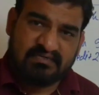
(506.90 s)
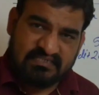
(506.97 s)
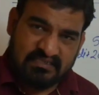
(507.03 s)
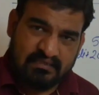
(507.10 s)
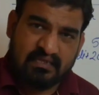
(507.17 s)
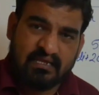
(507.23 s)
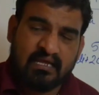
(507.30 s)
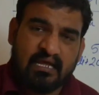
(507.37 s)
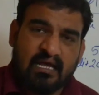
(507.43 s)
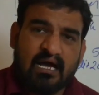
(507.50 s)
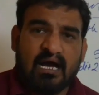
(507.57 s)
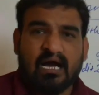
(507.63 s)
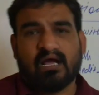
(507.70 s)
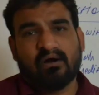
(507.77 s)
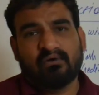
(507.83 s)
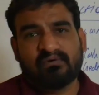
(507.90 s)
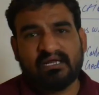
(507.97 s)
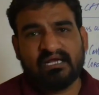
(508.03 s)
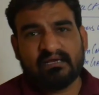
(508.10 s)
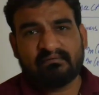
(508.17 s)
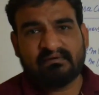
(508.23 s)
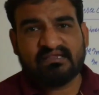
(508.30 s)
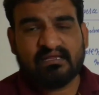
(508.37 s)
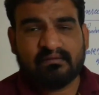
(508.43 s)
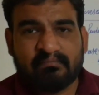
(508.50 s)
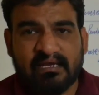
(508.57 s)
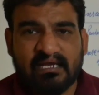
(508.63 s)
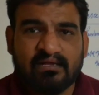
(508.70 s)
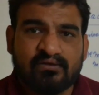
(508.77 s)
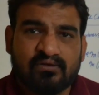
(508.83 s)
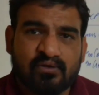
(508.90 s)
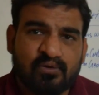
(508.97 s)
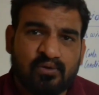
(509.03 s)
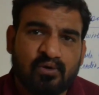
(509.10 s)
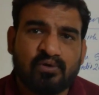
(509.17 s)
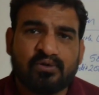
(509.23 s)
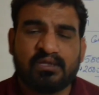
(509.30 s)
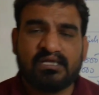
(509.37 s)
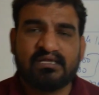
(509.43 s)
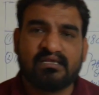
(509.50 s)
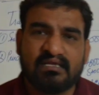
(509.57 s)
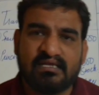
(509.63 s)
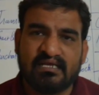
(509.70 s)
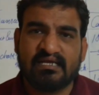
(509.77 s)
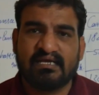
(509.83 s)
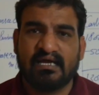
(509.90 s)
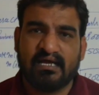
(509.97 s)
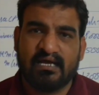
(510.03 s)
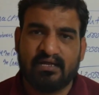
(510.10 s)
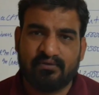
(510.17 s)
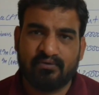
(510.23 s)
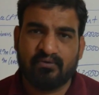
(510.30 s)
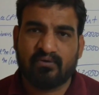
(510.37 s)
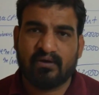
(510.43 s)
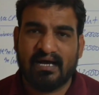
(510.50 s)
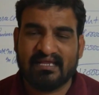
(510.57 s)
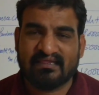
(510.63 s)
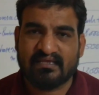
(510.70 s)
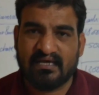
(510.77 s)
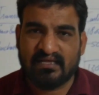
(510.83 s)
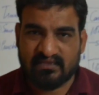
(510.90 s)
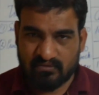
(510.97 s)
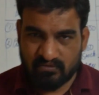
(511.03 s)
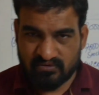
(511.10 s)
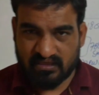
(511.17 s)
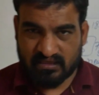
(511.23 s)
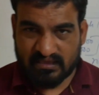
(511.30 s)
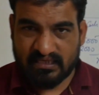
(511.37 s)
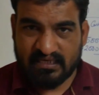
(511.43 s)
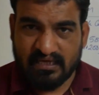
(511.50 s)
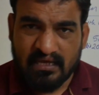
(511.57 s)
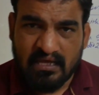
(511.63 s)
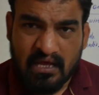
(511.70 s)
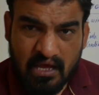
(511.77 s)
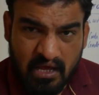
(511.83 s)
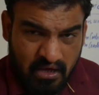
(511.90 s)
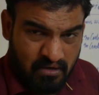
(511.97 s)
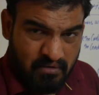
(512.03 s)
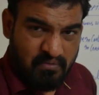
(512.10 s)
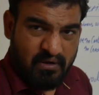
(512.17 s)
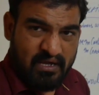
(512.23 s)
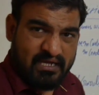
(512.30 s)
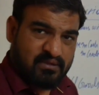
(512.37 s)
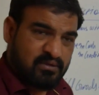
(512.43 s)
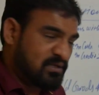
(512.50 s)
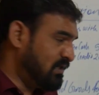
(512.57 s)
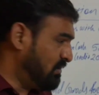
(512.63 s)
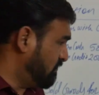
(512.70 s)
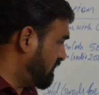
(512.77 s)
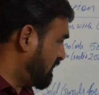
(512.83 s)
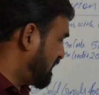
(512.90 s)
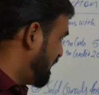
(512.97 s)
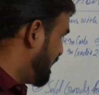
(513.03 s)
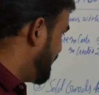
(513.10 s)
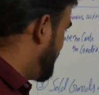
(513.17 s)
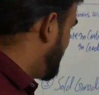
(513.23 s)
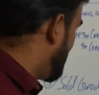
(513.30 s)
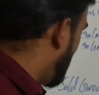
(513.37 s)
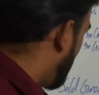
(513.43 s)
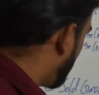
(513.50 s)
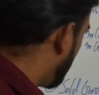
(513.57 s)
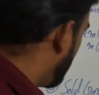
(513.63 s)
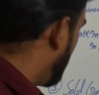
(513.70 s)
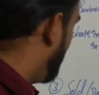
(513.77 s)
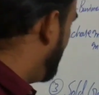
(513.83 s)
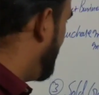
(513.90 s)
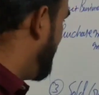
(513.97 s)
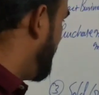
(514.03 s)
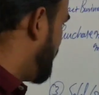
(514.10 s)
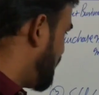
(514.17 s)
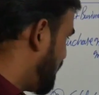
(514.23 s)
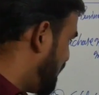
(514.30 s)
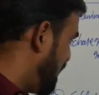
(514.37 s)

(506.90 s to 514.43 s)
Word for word: इक्वेशन अकाउंटिंग इक्वेशन में जो दो तीन चीजें जो खास खास हो सकती है वो एक तो ये हो सकती है कि जैसे आपको जब भी